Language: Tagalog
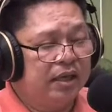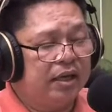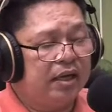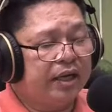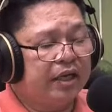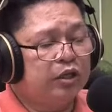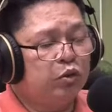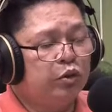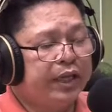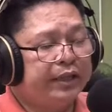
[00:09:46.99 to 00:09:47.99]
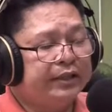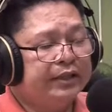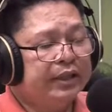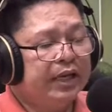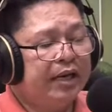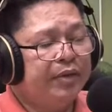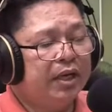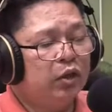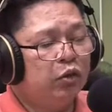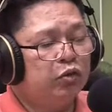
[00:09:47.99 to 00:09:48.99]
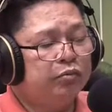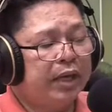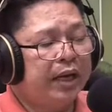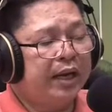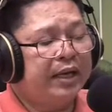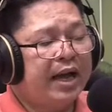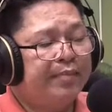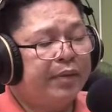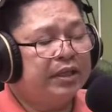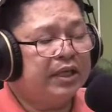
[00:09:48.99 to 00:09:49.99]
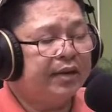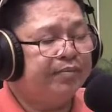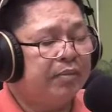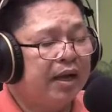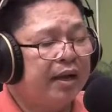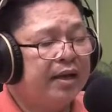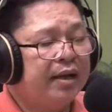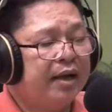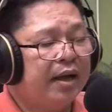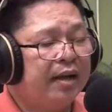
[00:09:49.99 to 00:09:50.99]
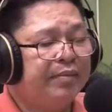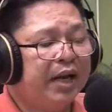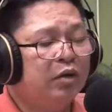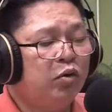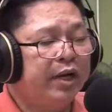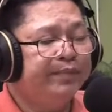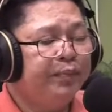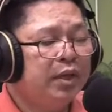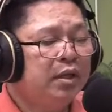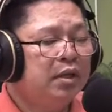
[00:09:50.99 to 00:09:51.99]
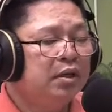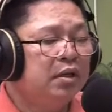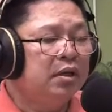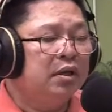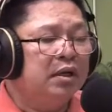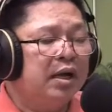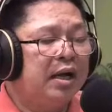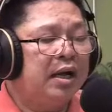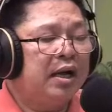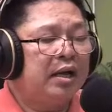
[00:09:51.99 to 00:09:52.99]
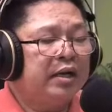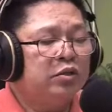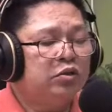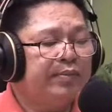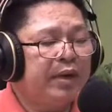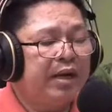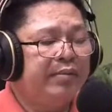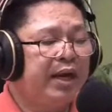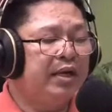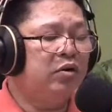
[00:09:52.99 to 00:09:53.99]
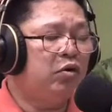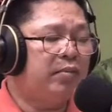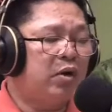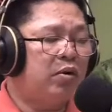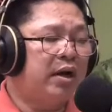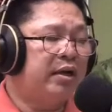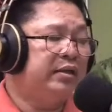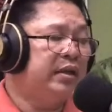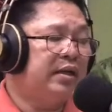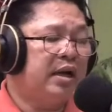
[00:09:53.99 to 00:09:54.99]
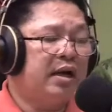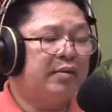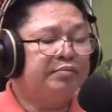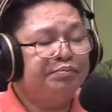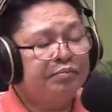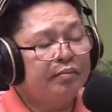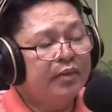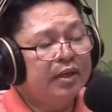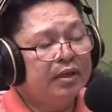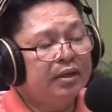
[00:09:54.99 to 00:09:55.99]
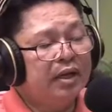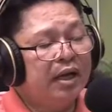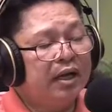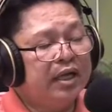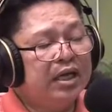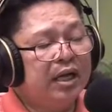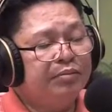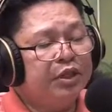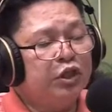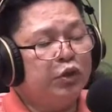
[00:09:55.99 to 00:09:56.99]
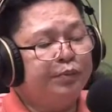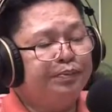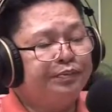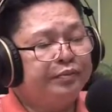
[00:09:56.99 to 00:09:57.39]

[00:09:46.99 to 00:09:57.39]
uh, kaigsuunan ilabi na tong mga naapa sa mga uh, bilangguan nga ang rason sa pagkabilanggo mao ang um, uh, kini nga bisyo